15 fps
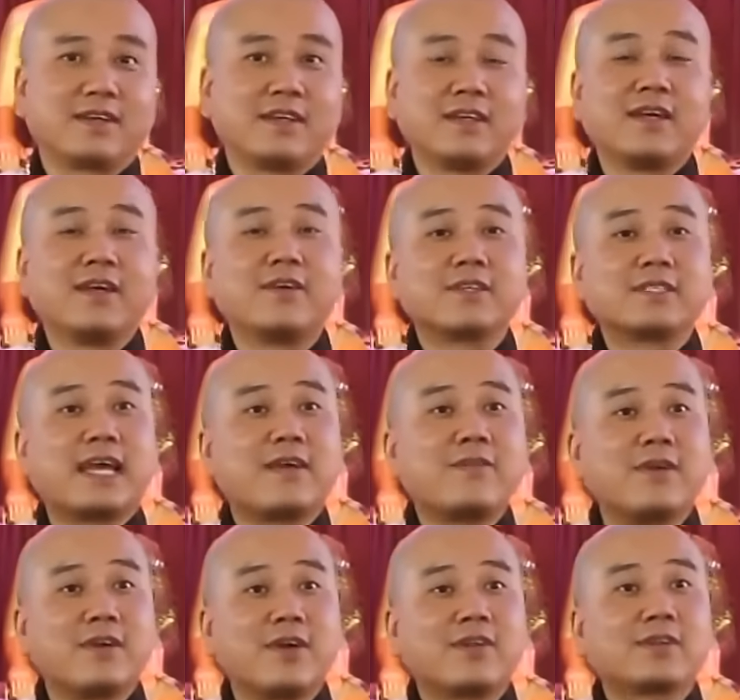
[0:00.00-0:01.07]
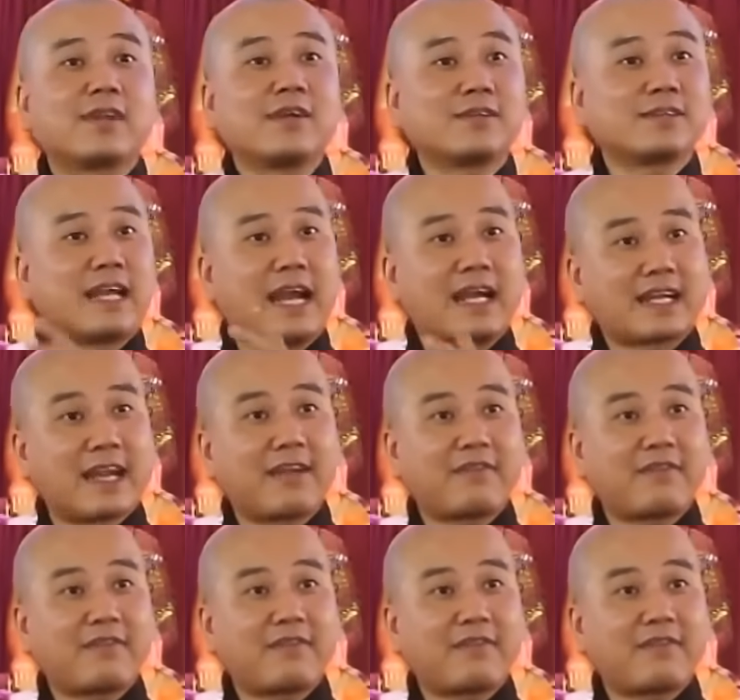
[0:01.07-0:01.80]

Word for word: Cho nên hồi sáng và nói tất cả